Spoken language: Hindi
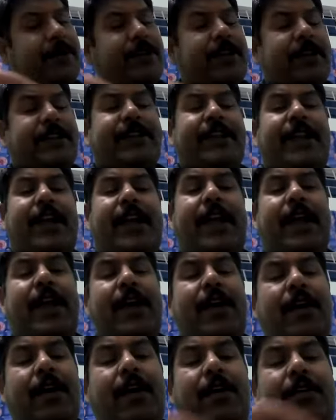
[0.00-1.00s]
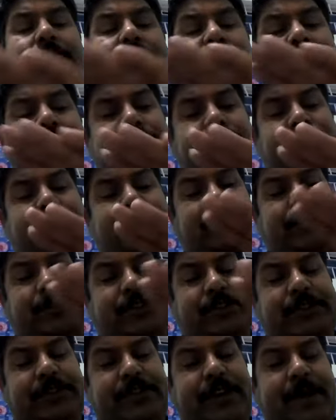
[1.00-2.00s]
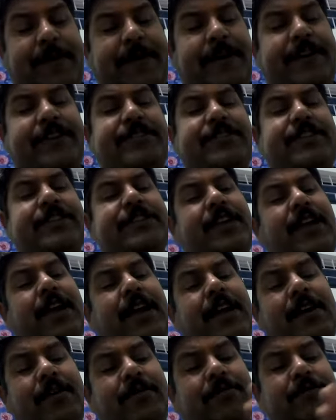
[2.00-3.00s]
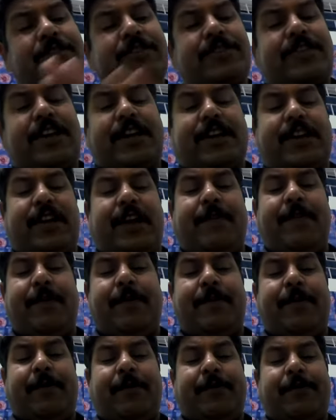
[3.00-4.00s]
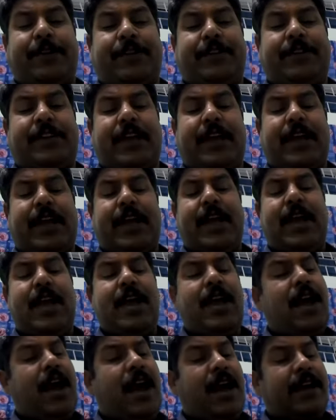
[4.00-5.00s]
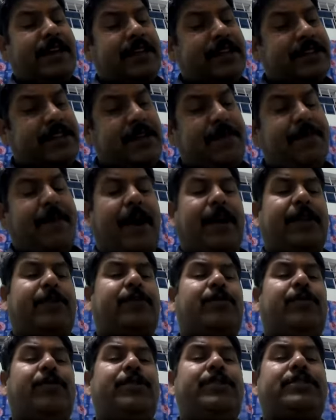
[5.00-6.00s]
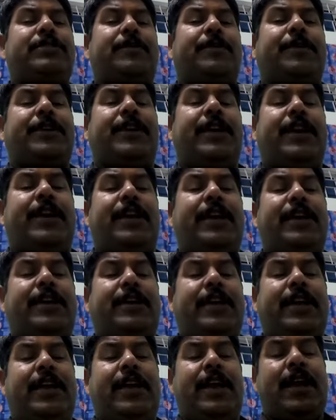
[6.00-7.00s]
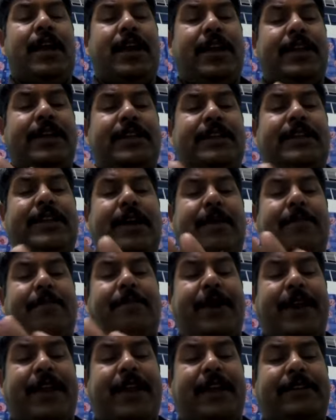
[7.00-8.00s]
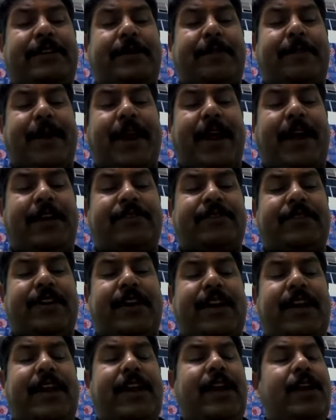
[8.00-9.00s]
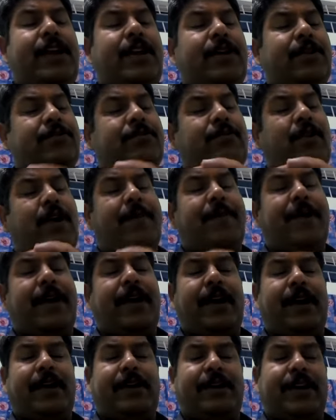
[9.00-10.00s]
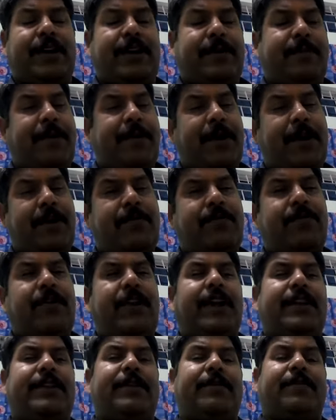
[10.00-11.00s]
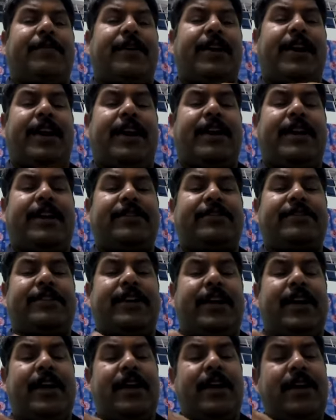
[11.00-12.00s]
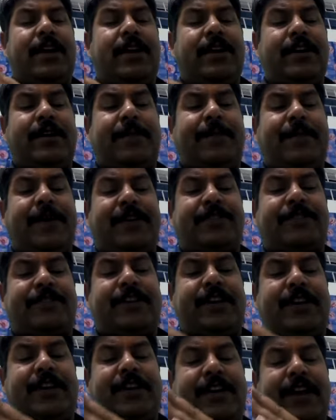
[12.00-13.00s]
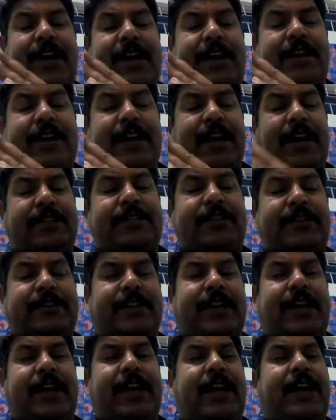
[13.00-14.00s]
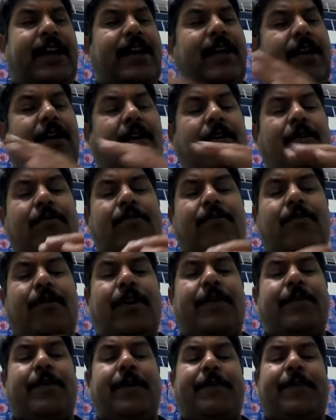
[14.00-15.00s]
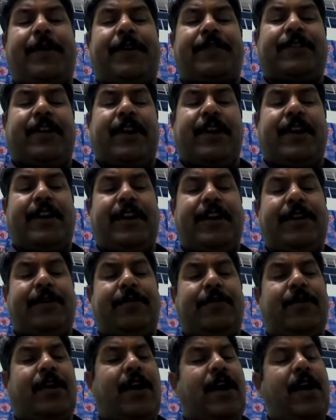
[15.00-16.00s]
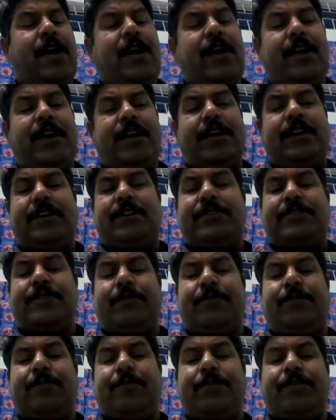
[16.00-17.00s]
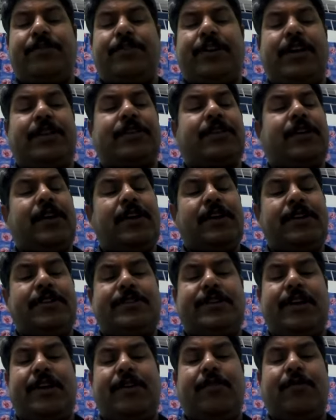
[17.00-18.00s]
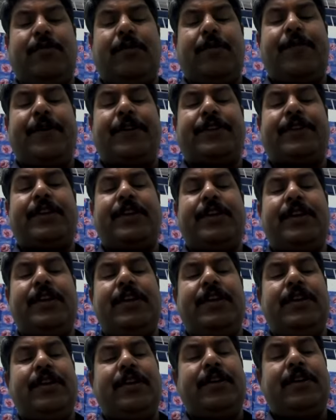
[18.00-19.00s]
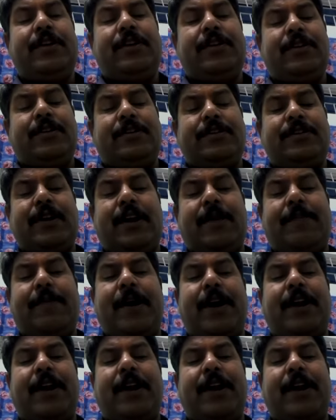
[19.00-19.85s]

पे हो जाती है और जो इंडेमिक डिसीज है वो स्टेट लेवल पे हो जाती है इसी बात को ही समझ लेने की यदि हम बढ़िया से प्रयास करें तो हमें बिल्कुल एकदम क्लियर ढंग से डिफ्रेंशिएट कर सकते हैं और कोई भी परेशानी नहीं होगा इन्हीं शब्दों के साथ जय होम्योपैथी जय